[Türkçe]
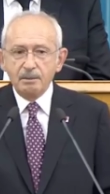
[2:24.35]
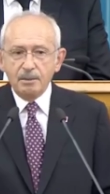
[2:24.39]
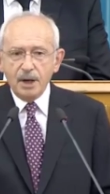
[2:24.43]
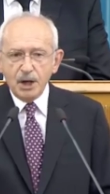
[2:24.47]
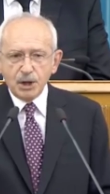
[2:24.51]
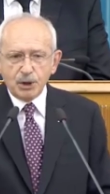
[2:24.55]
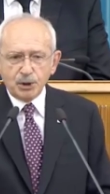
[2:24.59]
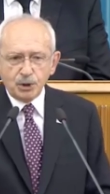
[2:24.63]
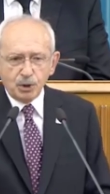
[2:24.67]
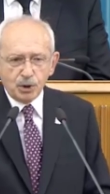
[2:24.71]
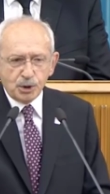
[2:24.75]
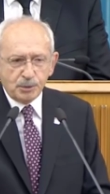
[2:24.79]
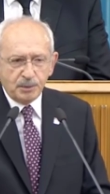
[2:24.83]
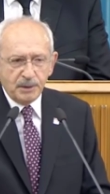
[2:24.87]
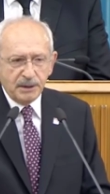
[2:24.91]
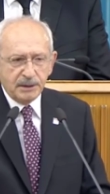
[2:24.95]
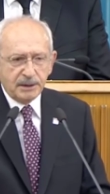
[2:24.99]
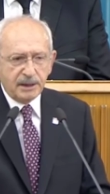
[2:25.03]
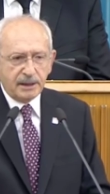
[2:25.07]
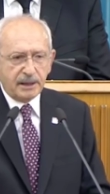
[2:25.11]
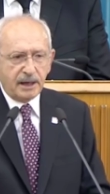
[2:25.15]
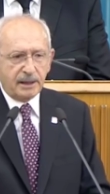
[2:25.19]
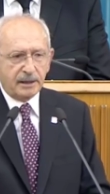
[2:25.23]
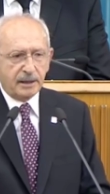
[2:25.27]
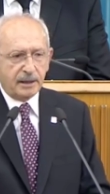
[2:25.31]
500
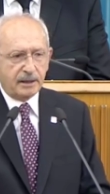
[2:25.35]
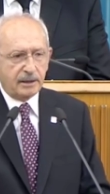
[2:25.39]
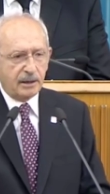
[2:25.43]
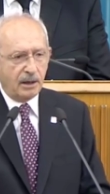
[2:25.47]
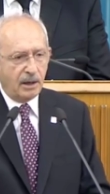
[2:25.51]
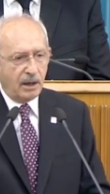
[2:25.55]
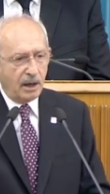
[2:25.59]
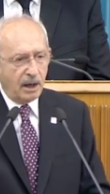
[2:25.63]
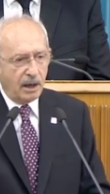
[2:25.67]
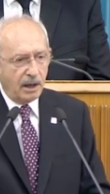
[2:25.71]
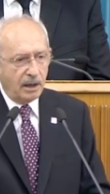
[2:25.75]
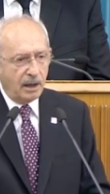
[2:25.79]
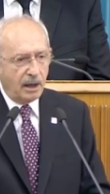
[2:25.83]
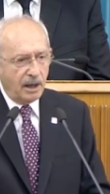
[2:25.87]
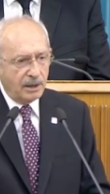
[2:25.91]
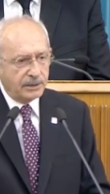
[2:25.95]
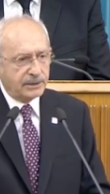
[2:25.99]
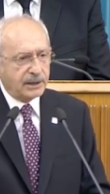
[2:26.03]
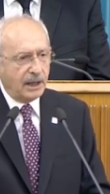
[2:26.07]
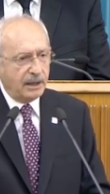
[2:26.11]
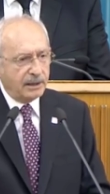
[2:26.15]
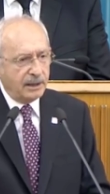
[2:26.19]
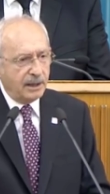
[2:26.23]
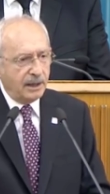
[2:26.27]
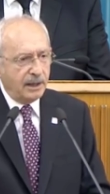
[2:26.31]
bin liralık
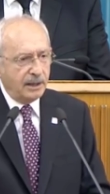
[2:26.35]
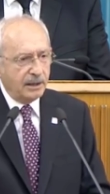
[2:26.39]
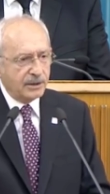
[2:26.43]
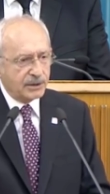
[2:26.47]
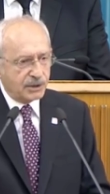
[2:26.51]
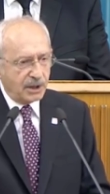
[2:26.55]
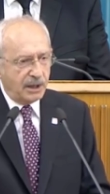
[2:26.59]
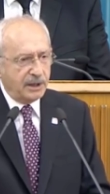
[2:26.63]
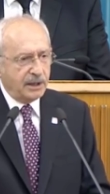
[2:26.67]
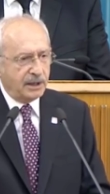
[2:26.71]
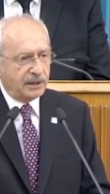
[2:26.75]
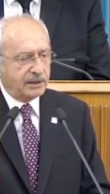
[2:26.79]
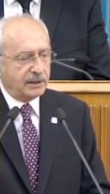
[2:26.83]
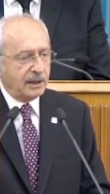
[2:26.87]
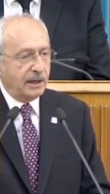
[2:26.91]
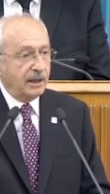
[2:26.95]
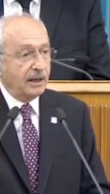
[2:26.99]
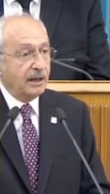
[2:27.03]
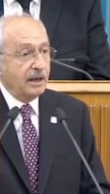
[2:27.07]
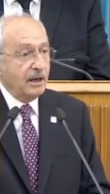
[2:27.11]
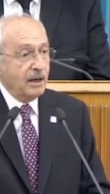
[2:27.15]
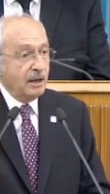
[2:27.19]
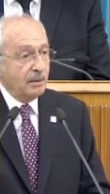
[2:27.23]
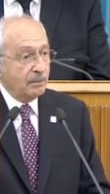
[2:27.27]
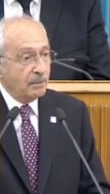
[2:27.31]
Antalya Serik'te